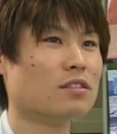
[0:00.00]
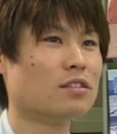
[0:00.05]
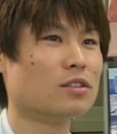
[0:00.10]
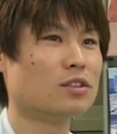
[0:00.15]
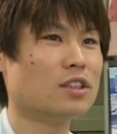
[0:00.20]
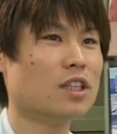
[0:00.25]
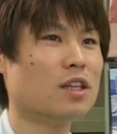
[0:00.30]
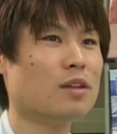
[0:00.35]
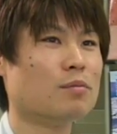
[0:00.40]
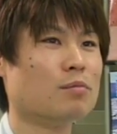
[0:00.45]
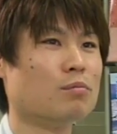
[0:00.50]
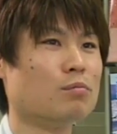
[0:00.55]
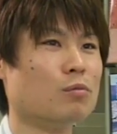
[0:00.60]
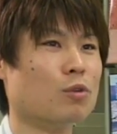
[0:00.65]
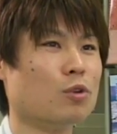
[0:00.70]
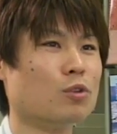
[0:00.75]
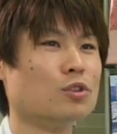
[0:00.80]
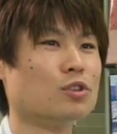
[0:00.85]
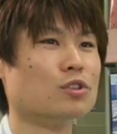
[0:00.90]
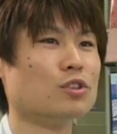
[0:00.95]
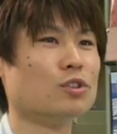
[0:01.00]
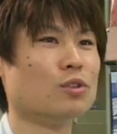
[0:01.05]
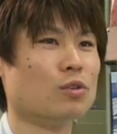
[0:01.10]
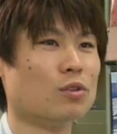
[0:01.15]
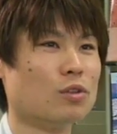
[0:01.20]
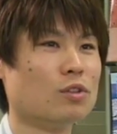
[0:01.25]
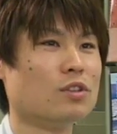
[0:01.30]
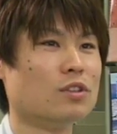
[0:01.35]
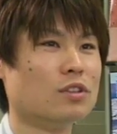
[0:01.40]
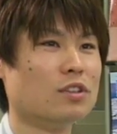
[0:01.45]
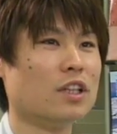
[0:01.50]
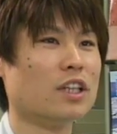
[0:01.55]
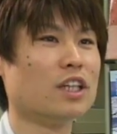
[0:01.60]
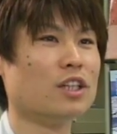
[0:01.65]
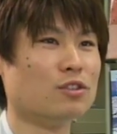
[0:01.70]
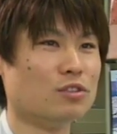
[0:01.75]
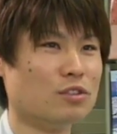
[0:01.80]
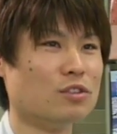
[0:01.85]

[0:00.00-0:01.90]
そしてものづくりをでき